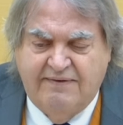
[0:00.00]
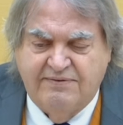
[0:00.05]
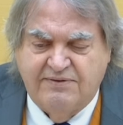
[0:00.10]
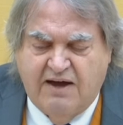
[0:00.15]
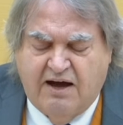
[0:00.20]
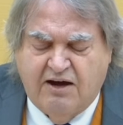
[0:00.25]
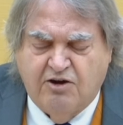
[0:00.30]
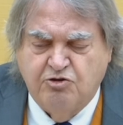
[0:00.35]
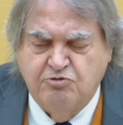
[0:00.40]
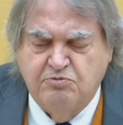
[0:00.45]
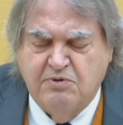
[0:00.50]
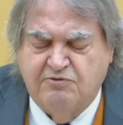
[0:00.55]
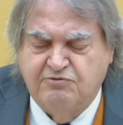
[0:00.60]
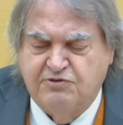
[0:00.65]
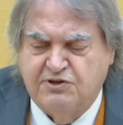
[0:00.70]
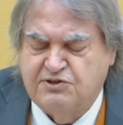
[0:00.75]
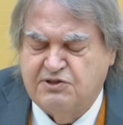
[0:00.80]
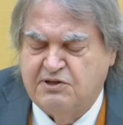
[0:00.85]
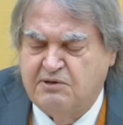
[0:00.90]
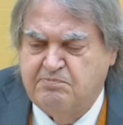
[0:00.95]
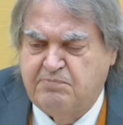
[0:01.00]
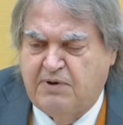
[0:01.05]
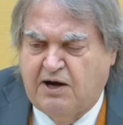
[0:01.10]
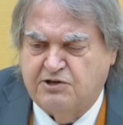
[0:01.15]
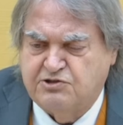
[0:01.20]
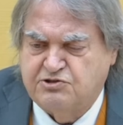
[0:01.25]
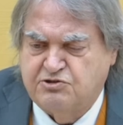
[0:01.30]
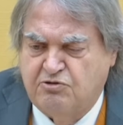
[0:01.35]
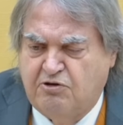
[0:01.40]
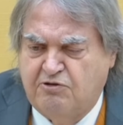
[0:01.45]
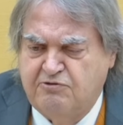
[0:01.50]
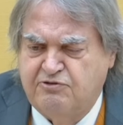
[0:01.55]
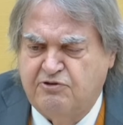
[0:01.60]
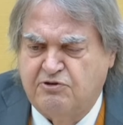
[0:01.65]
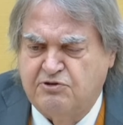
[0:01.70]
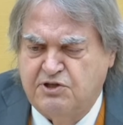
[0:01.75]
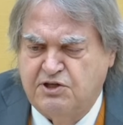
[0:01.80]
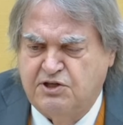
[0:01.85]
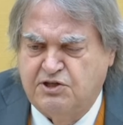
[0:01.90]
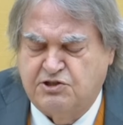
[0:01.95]
Darüber wird im Bayerischen
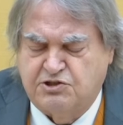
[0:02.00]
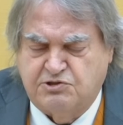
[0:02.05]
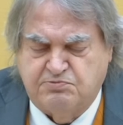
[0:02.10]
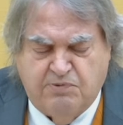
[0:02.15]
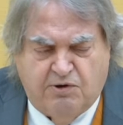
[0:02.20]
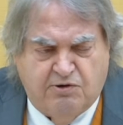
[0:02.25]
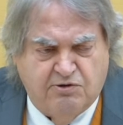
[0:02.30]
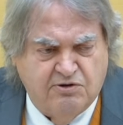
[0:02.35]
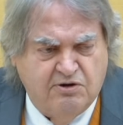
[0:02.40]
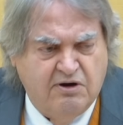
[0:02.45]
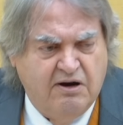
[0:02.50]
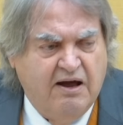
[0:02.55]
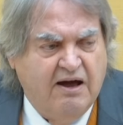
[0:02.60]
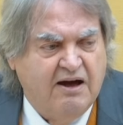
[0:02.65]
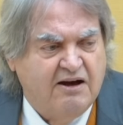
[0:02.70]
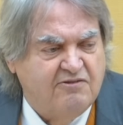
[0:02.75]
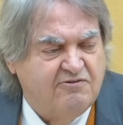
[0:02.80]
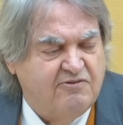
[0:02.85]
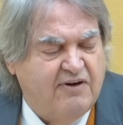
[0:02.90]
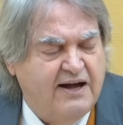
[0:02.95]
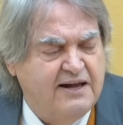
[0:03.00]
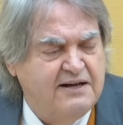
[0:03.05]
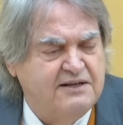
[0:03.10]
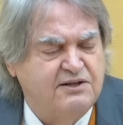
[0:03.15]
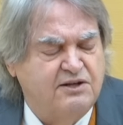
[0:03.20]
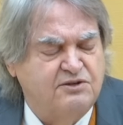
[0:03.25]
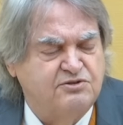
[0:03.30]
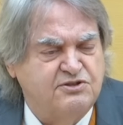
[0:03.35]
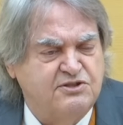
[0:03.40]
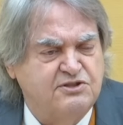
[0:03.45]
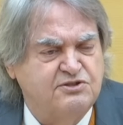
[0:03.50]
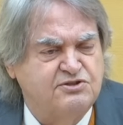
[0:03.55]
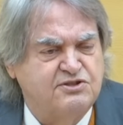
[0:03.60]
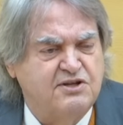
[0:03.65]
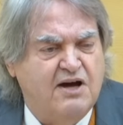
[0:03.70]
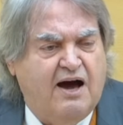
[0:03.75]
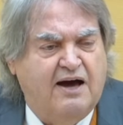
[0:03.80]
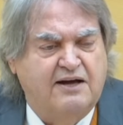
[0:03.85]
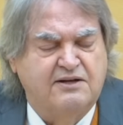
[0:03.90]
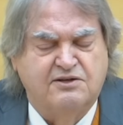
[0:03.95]
Rundfunk nicht gesprochen, weil das ist
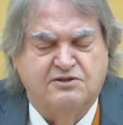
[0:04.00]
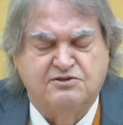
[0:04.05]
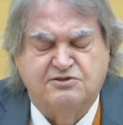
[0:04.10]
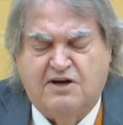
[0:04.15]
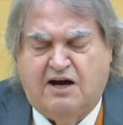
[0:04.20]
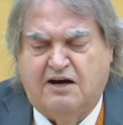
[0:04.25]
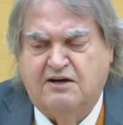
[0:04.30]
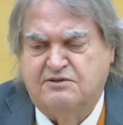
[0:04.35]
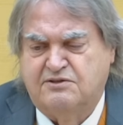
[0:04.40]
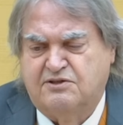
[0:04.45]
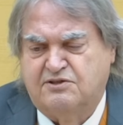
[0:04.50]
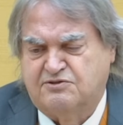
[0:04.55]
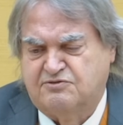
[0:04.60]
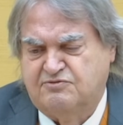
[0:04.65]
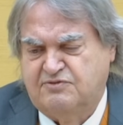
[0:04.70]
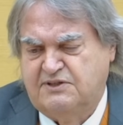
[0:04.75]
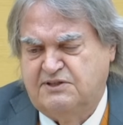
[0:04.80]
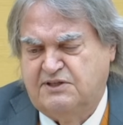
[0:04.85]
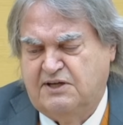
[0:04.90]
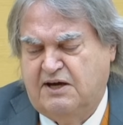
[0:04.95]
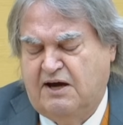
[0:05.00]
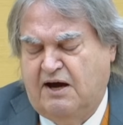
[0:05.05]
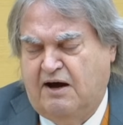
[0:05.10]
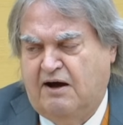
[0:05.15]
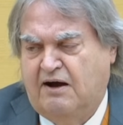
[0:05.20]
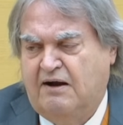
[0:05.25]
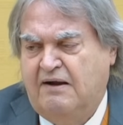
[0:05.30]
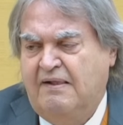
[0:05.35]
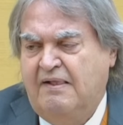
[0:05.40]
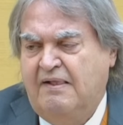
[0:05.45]
ja eine Sache des WDR.